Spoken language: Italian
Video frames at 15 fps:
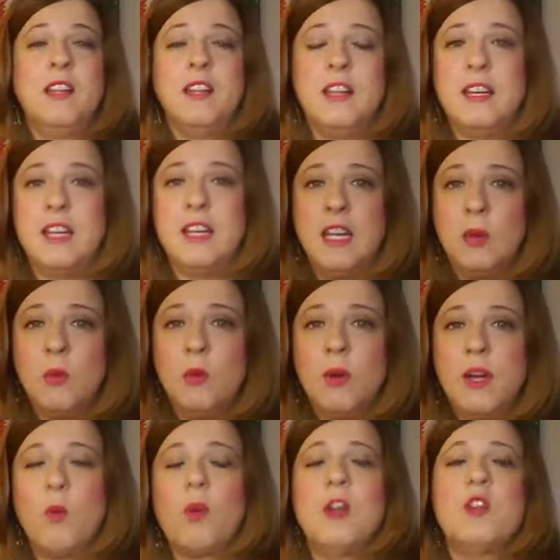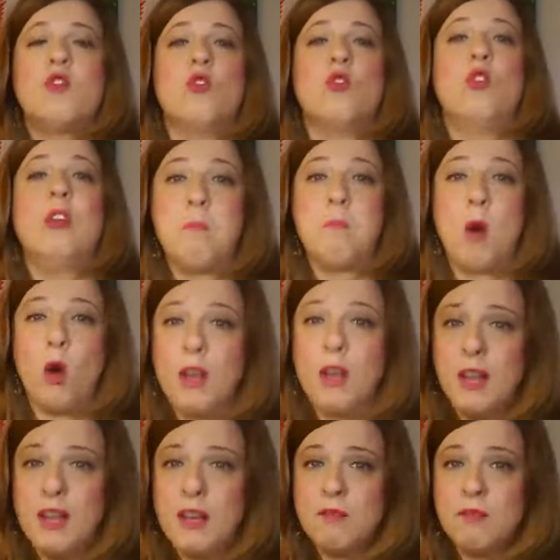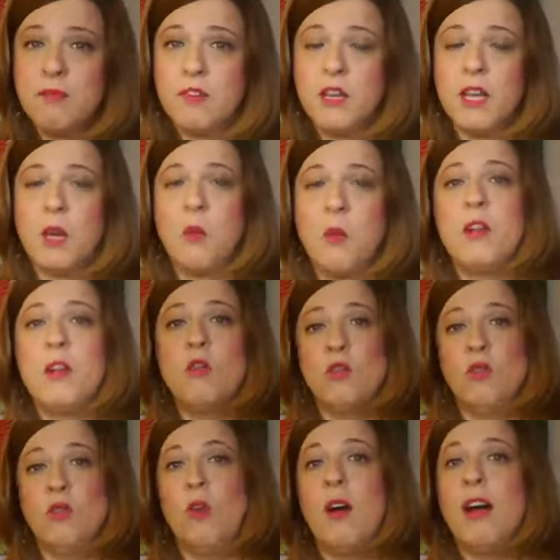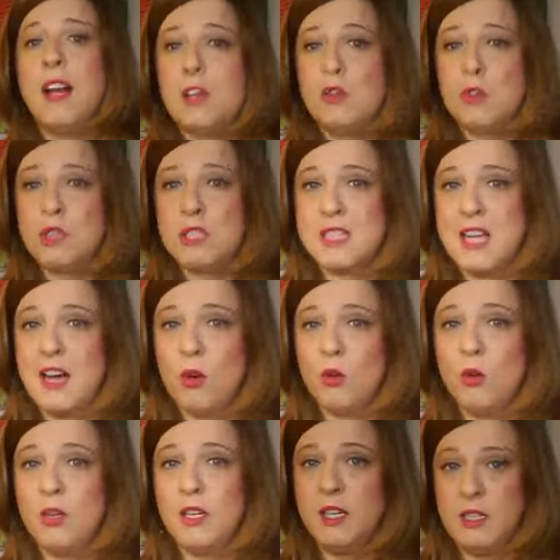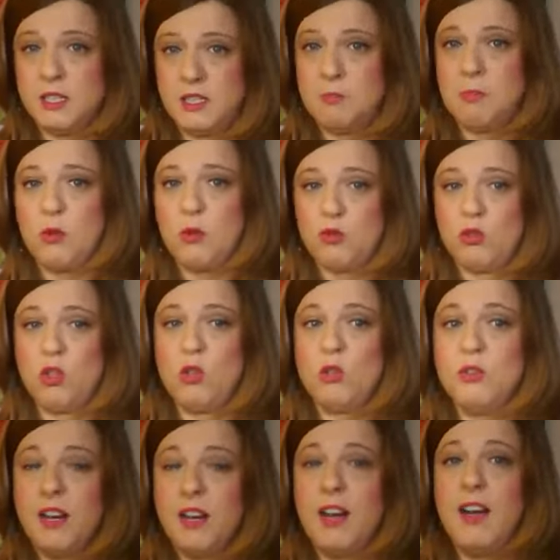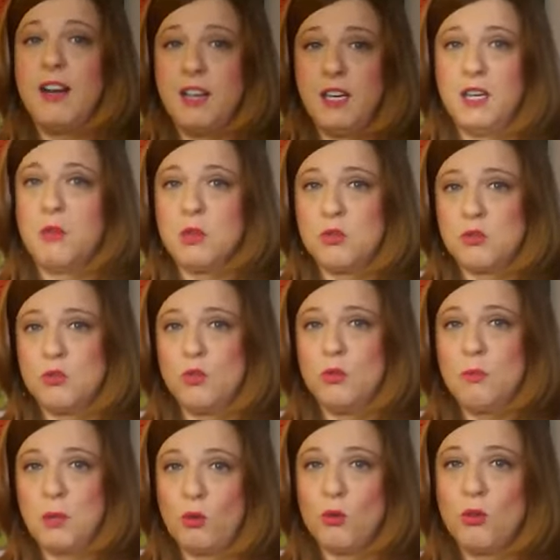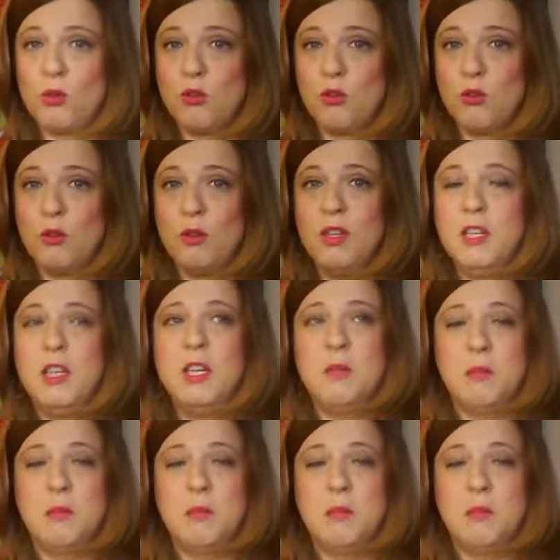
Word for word: delle lingue, quali sono le molle e quali sono anche gli ostacoli che si possono incontrare in questo percorso,